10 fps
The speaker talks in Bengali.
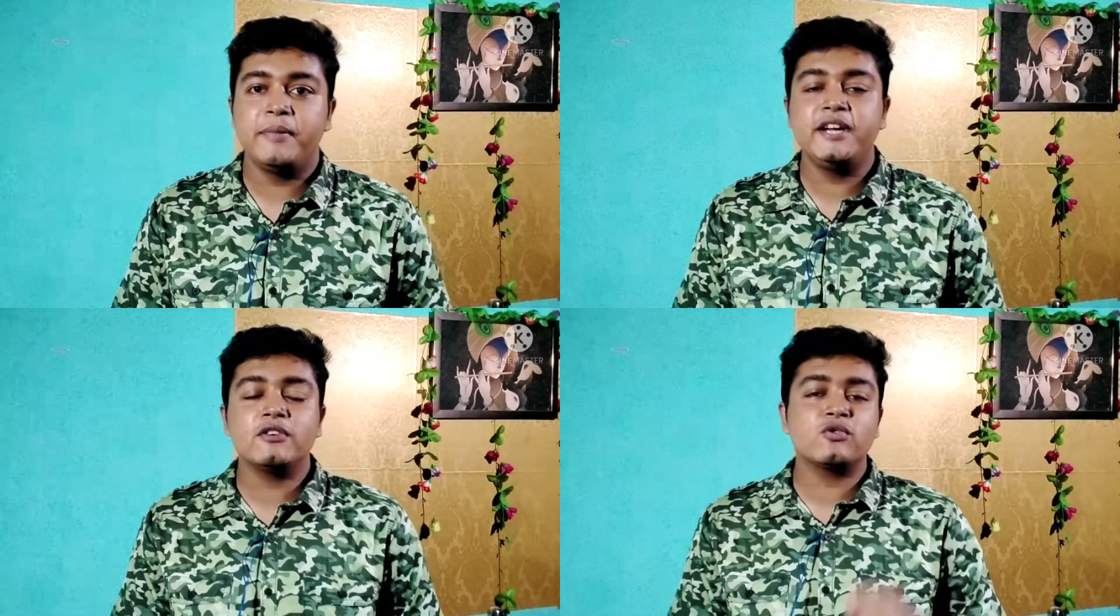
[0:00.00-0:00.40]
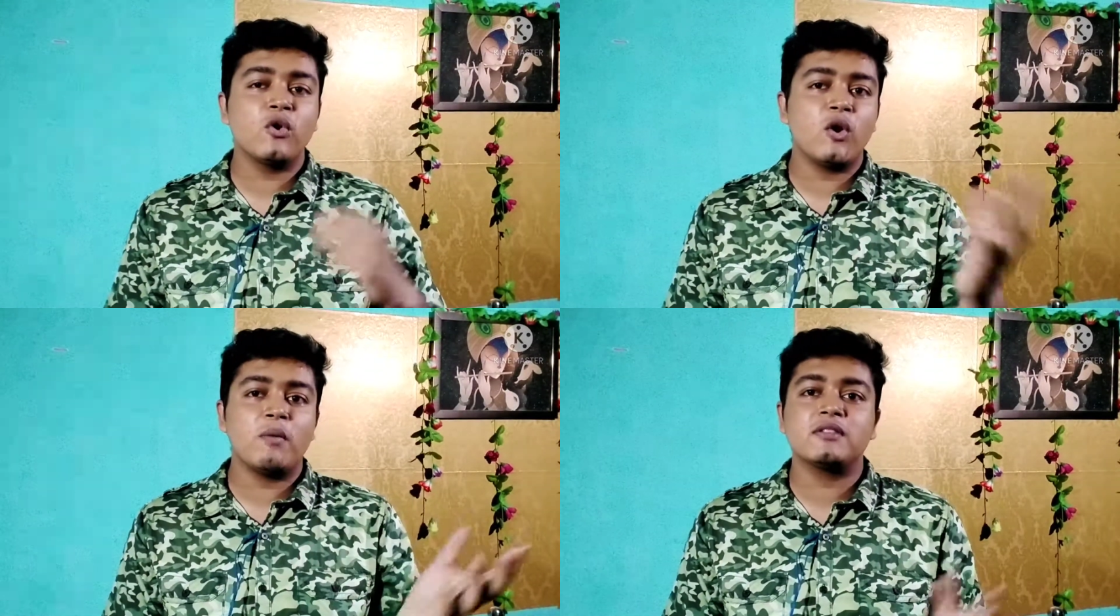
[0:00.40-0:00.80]
ভিডিও
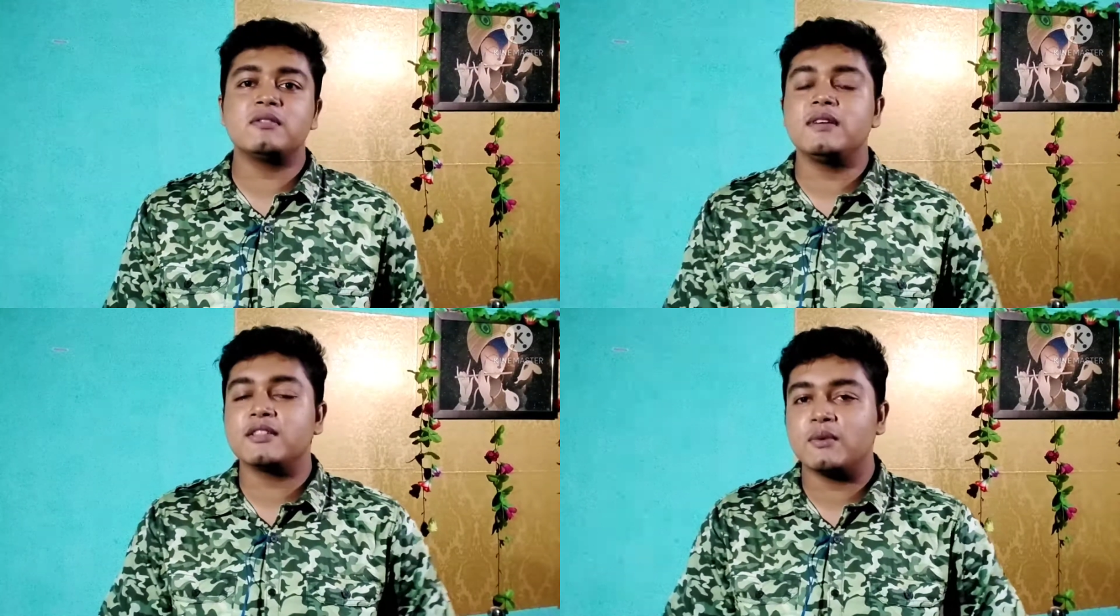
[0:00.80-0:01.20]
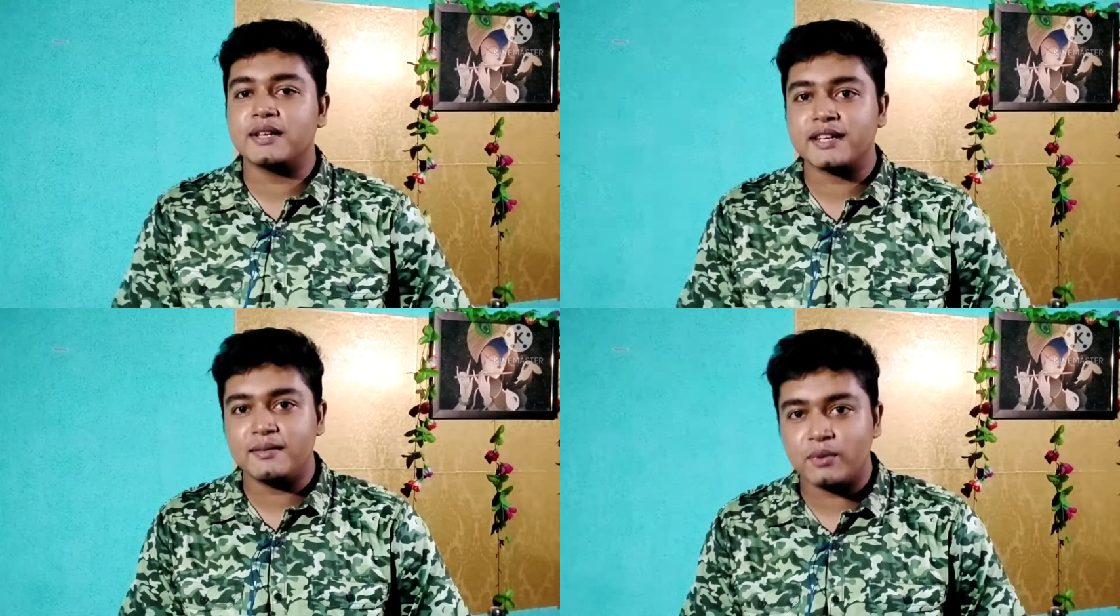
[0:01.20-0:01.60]
শুরু করবার সময়
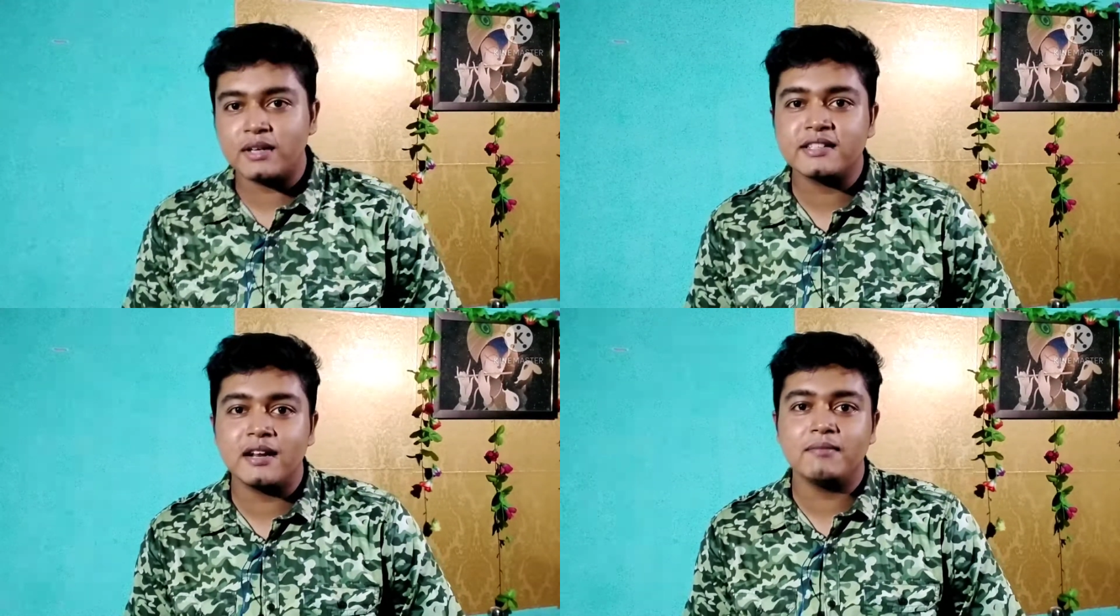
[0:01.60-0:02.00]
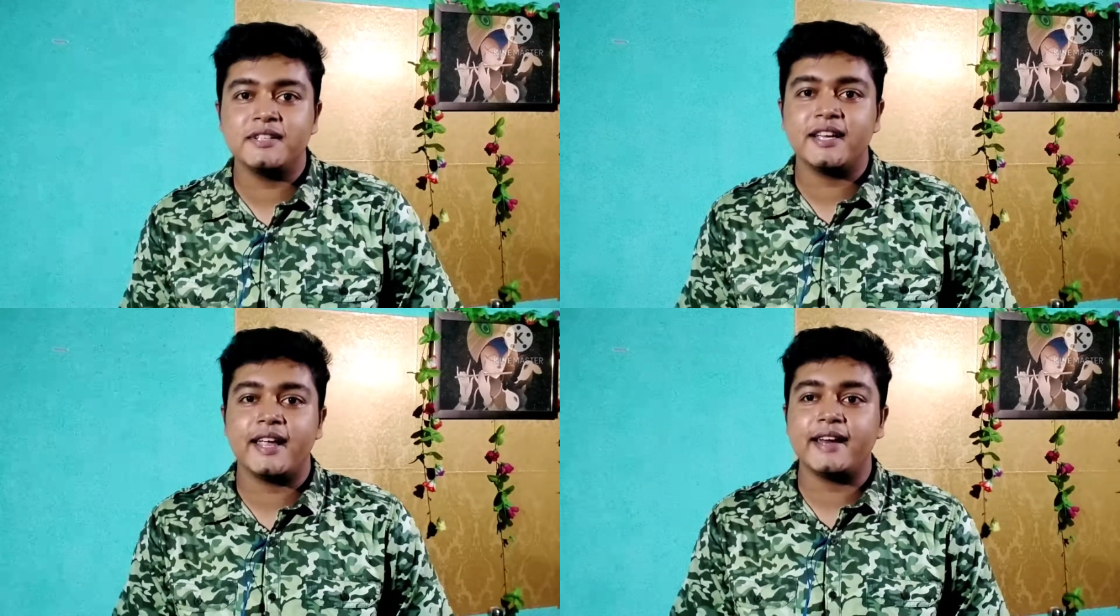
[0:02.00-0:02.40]
তোমাদেরকে আমি বলেছিলাম
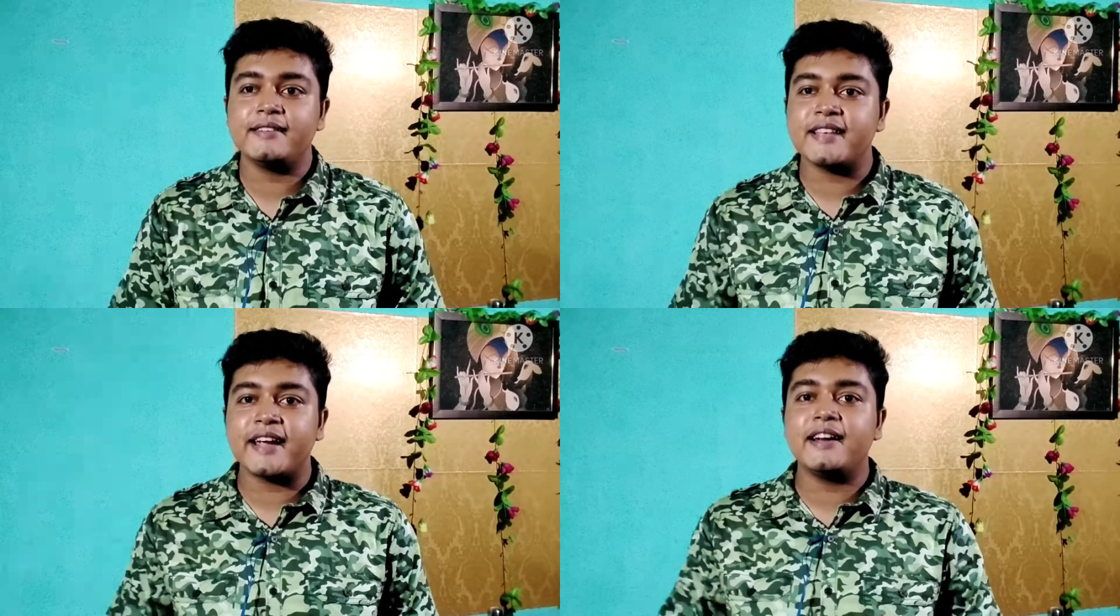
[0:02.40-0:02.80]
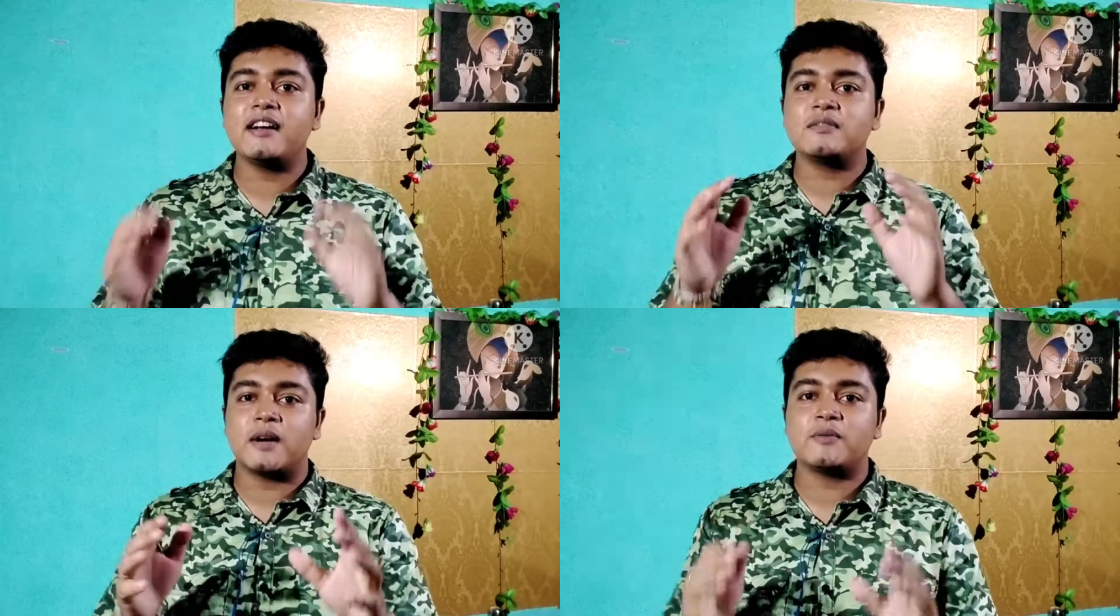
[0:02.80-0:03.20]
যে এই সেকেন্ড
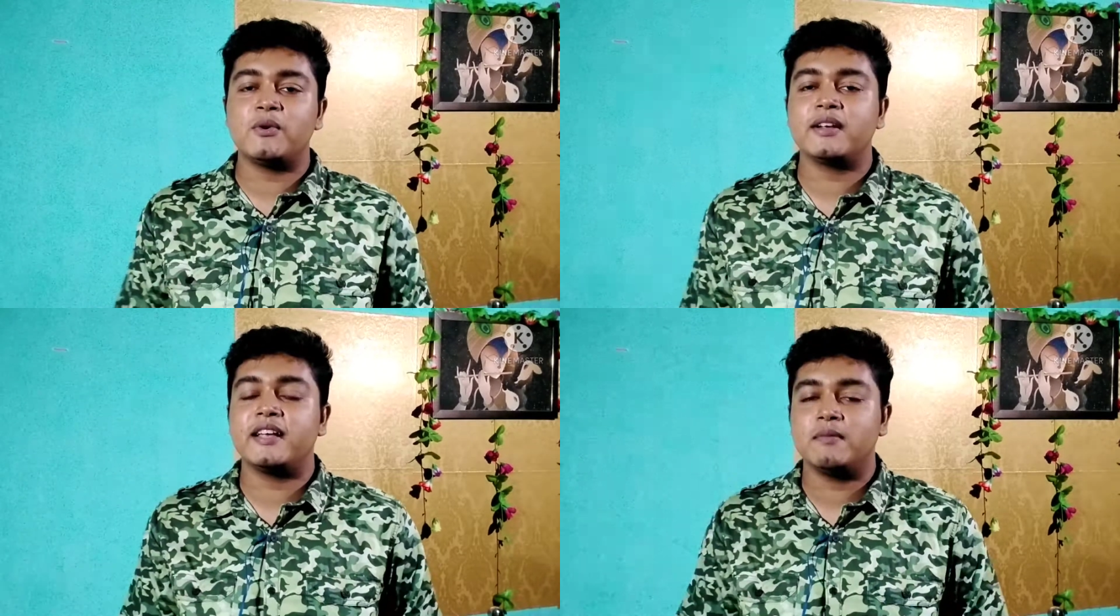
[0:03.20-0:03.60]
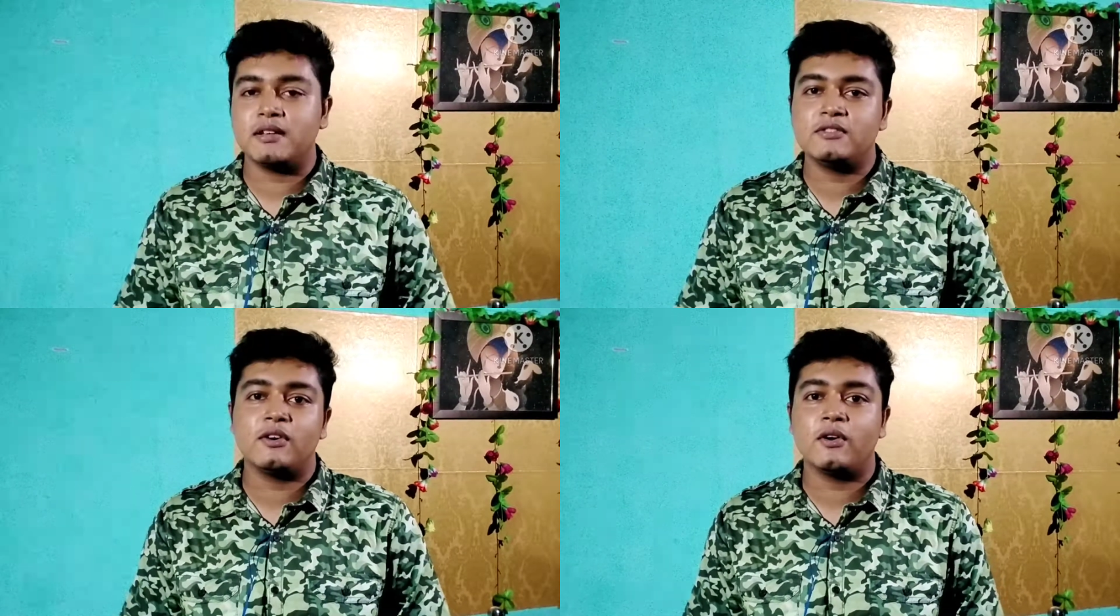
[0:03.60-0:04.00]
হ্যান্ড স্মার্টফোন
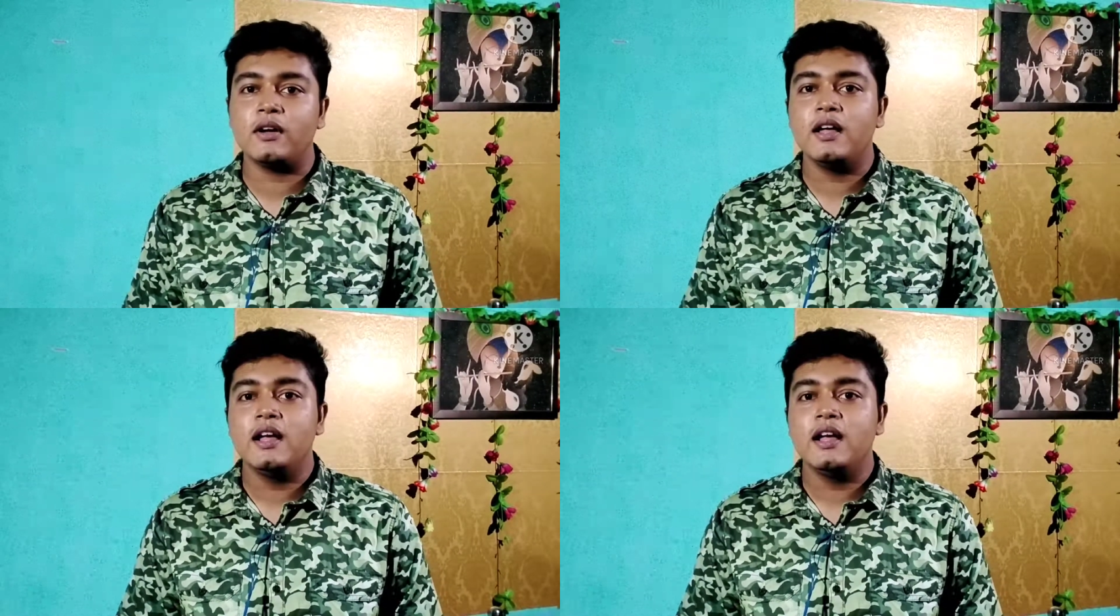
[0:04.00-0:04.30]
কেনবার জন্য